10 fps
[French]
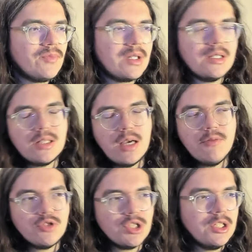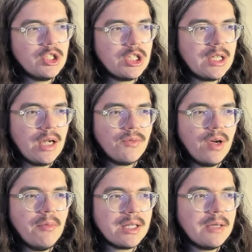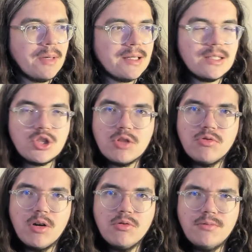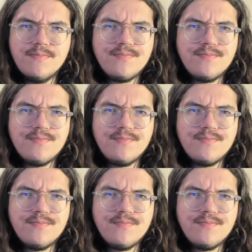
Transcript: qui était avant chez, chez qui est passé chez UAE,